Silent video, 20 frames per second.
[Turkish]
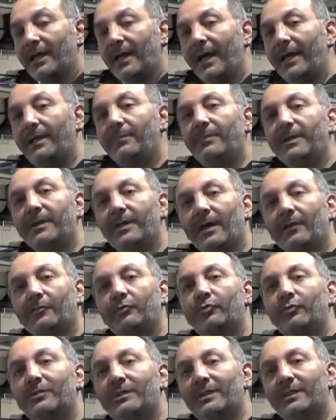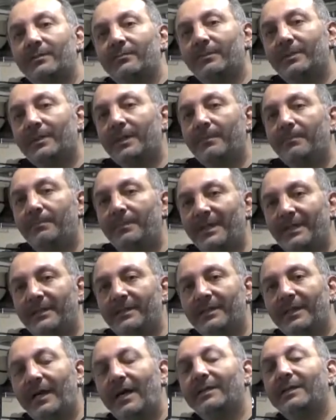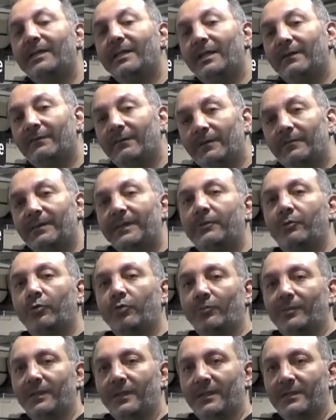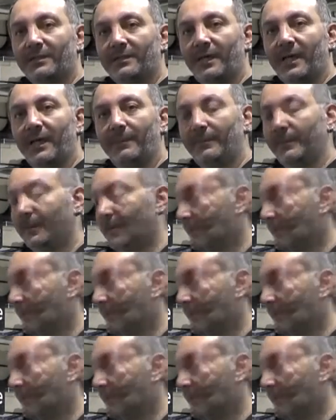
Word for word: en 1621'e 1 yani level 1 korumalara sahip.